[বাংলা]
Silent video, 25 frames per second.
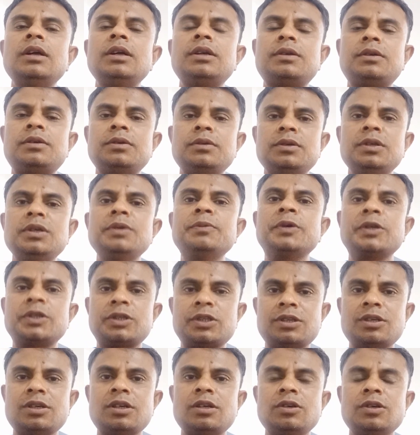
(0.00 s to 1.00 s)
একটু
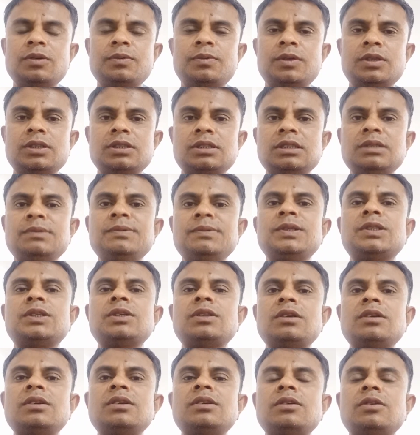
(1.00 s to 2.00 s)
ইমোশনাল হয়ে পড়েছে
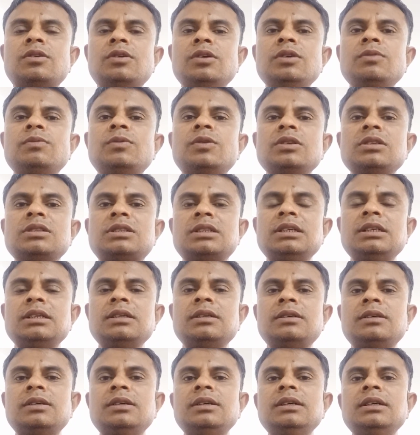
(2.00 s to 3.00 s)
ইমোশনাল হয়ে বলছে
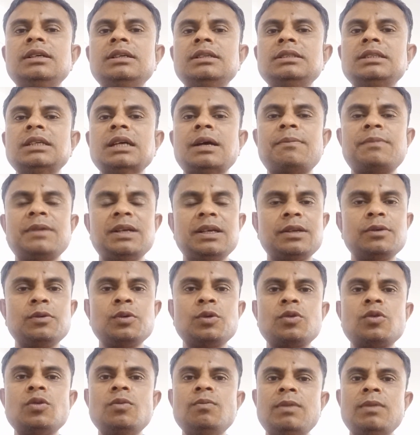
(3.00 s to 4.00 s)
যে আপনারা
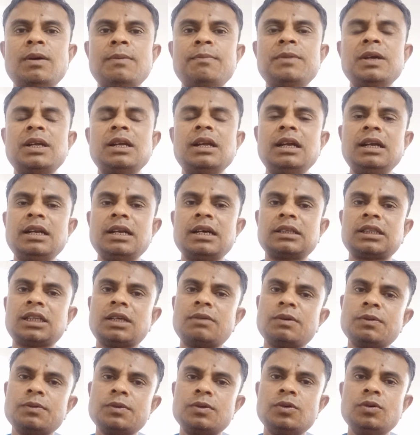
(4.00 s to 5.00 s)
ওরকম ভাববেন না
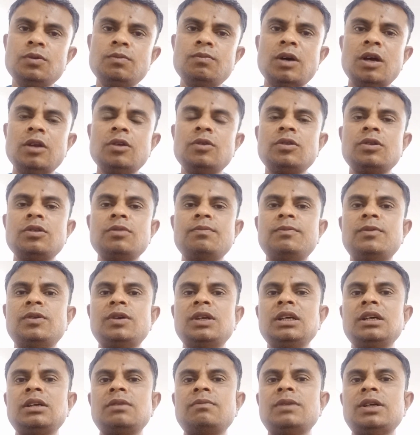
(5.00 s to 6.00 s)
ডাক্তারবাবু খুব ভালো
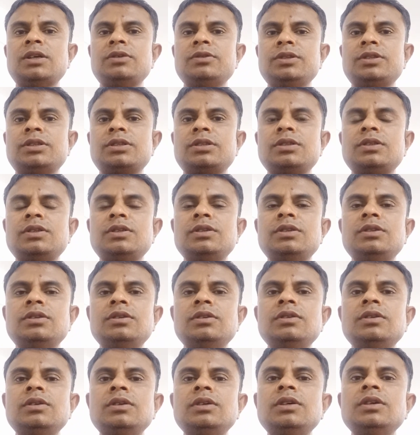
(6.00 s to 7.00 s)
মনের মানুষ
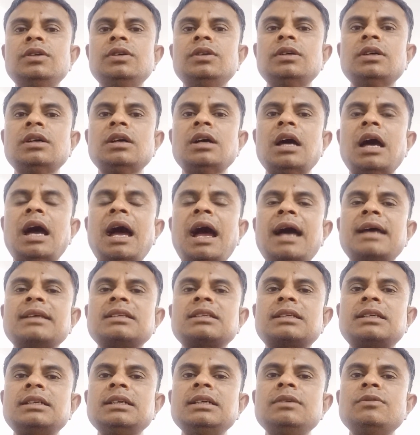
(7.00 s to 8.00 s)

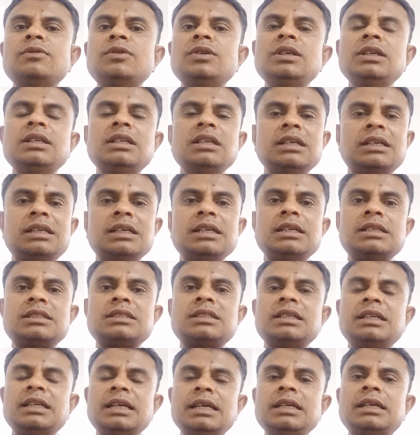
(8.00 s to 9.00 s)
আজকে উনি লেটে
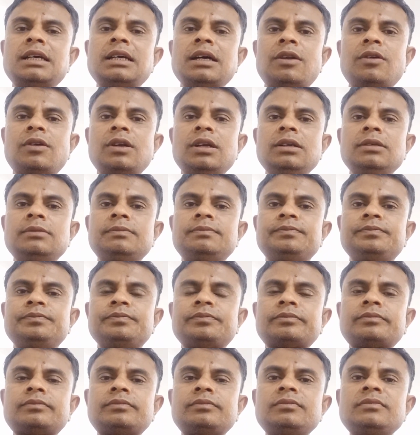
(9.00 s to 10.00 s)
এসছেন এই কারণে
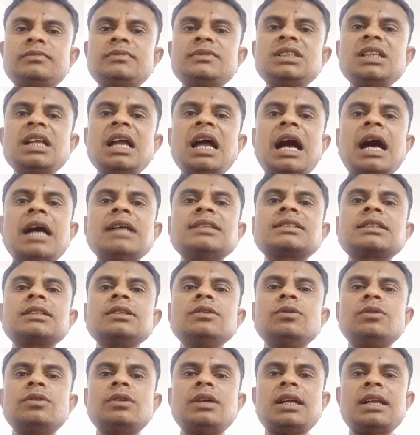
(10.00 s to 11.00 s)
আজকে
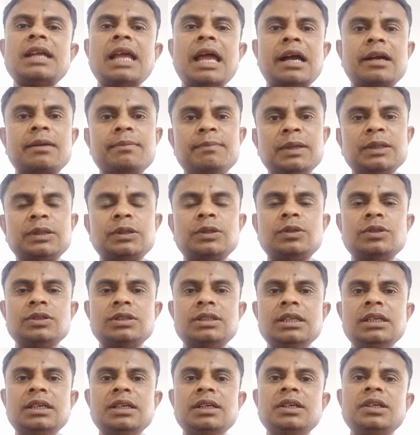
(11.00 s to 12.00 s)
ওনার একমাত্র
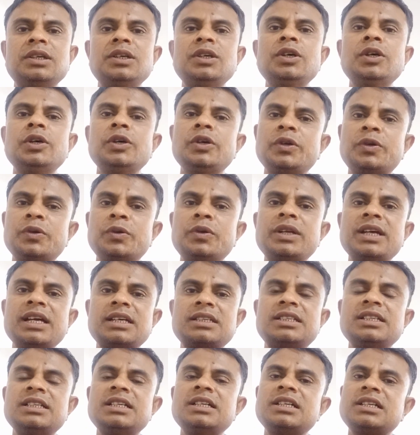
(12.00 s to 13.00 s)
ছেলে রোড
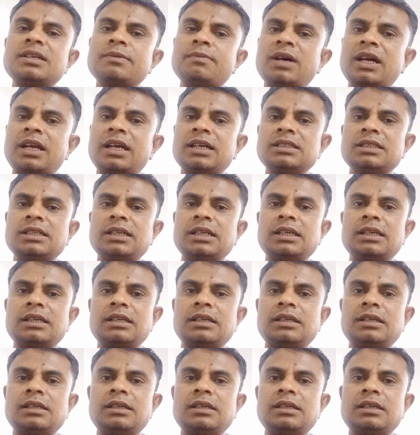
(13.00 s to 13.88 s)
অ্যাক্সিডেন্টে মারা যায়